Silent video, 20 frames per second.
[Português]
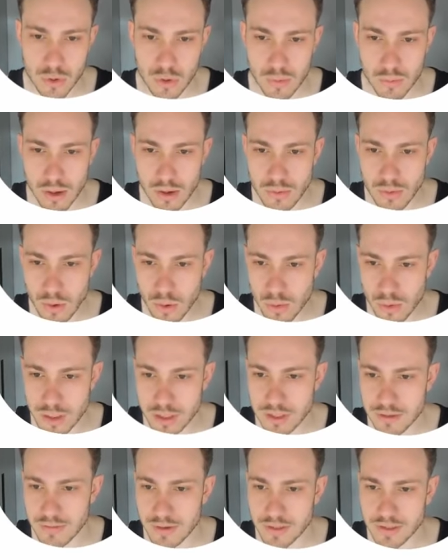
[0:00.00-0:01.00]
uma role
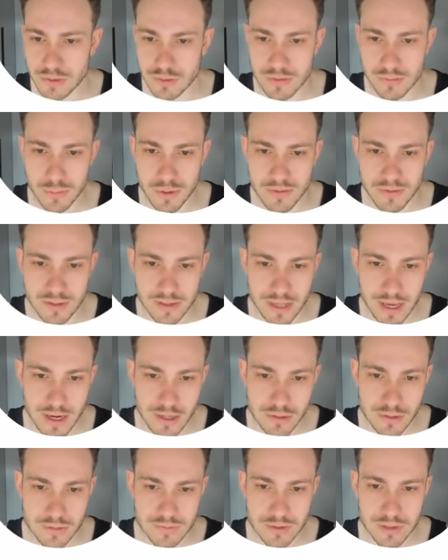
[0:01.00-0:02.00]
que vai ter os
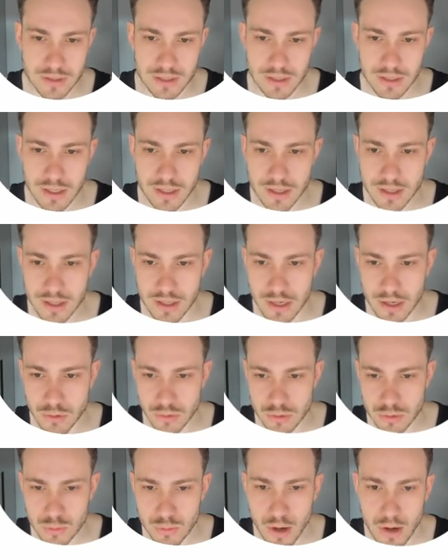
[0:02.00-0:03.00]
privilégios, você tem que criar um
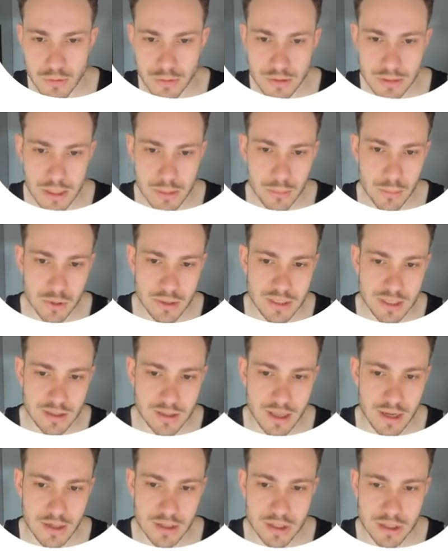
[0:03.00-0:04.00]
usuário e depois
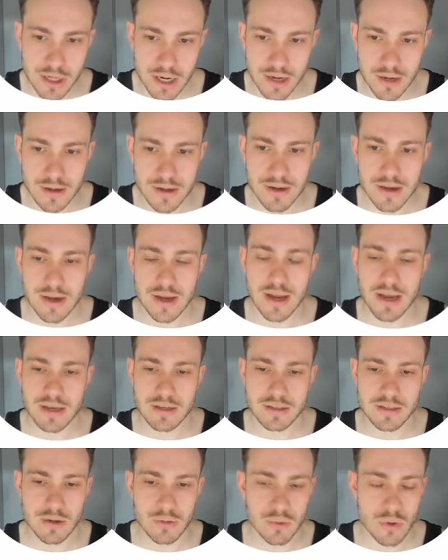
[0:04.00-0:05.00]
atachar
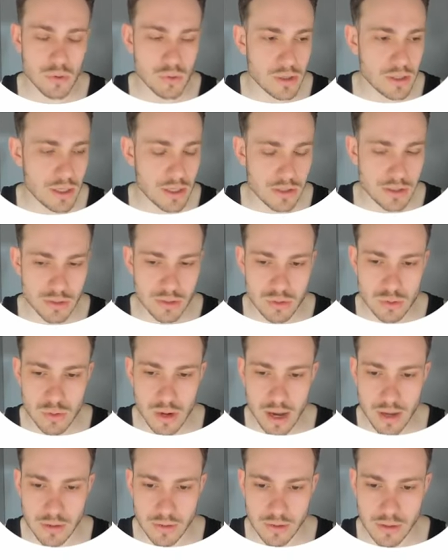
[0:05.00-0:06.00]
essa role nesse
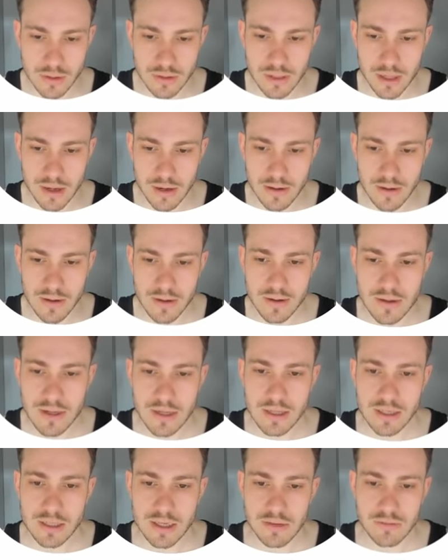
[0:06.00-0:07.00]
usuário, tá?
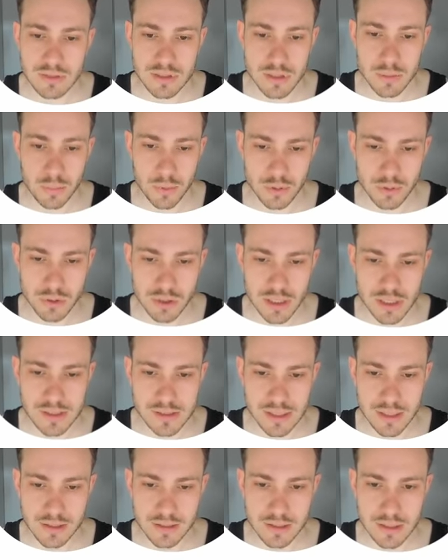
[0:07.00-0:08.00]
E aí você pode
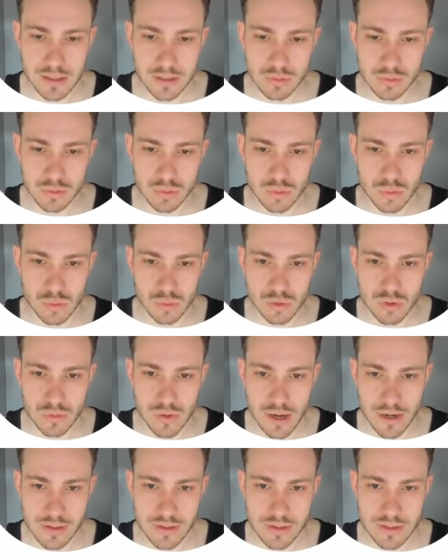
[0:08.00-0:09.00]
utilizar tanto
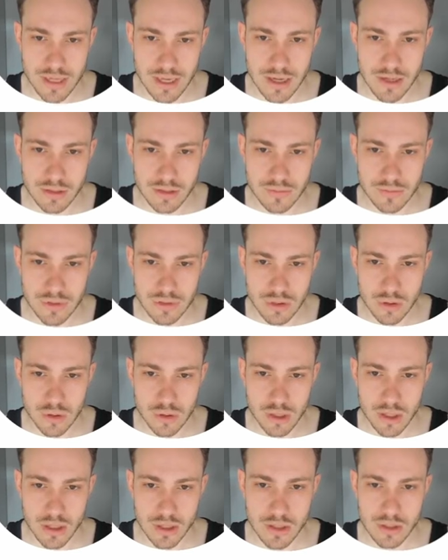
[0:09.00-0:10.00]
usuário e senha, então você
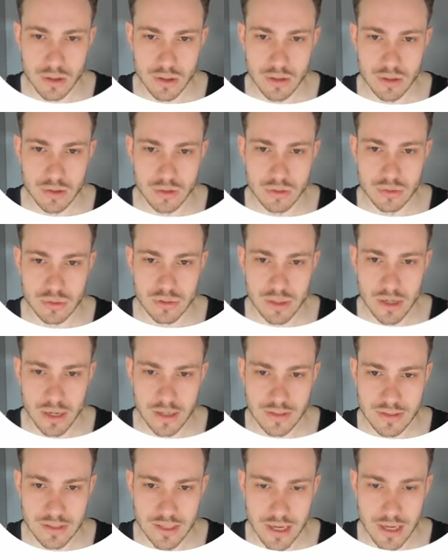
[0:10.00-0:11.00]
coloca aqui, ó, usuário
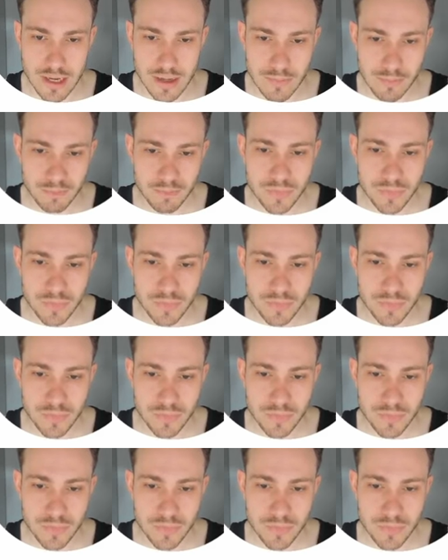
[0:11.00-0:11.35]
e senha,